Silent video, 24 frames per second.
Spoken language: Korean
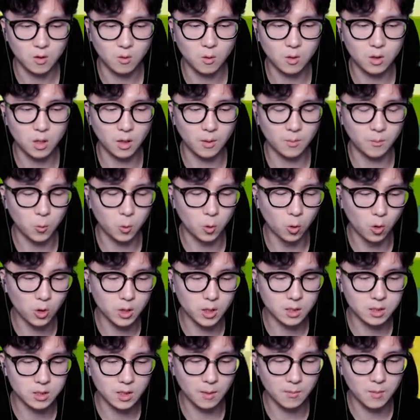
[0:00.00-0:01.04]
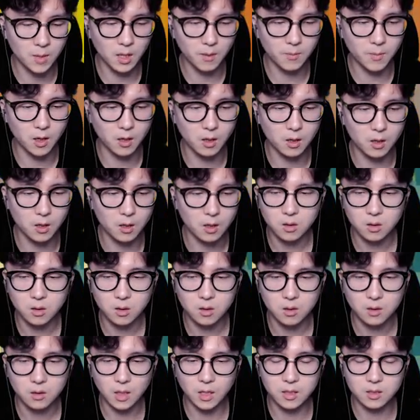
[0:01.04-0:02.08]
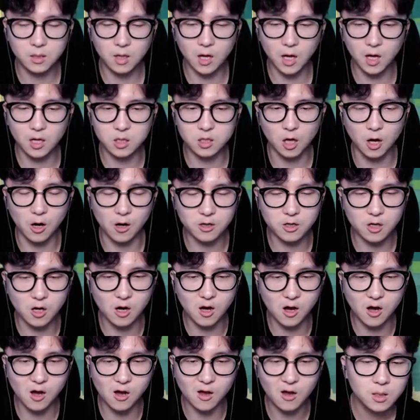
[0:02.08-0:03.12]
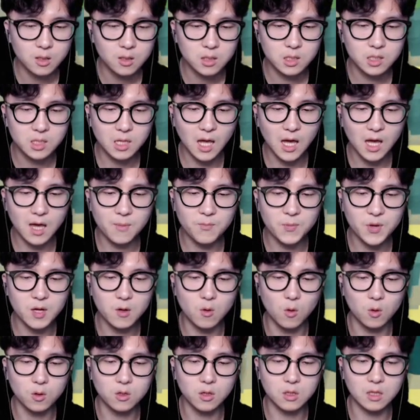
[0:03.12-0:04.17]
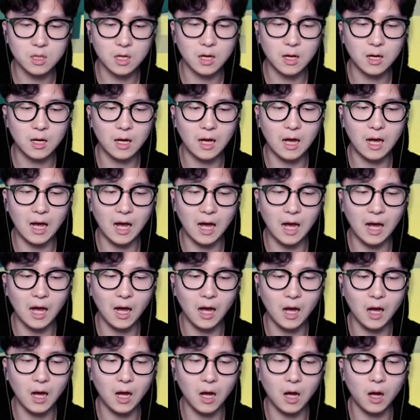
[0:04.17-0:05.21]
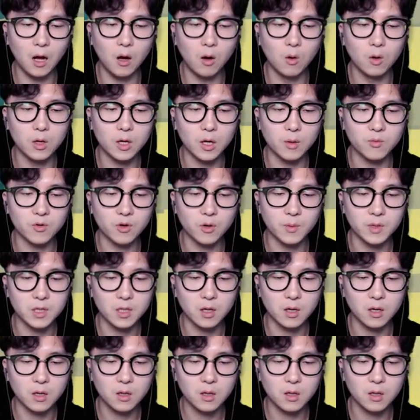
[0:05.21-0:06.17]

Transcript: 오케이 로켓 3레벨 나이스 저격 스나이핑 오졌다 아아 아, 아우 야 위험했다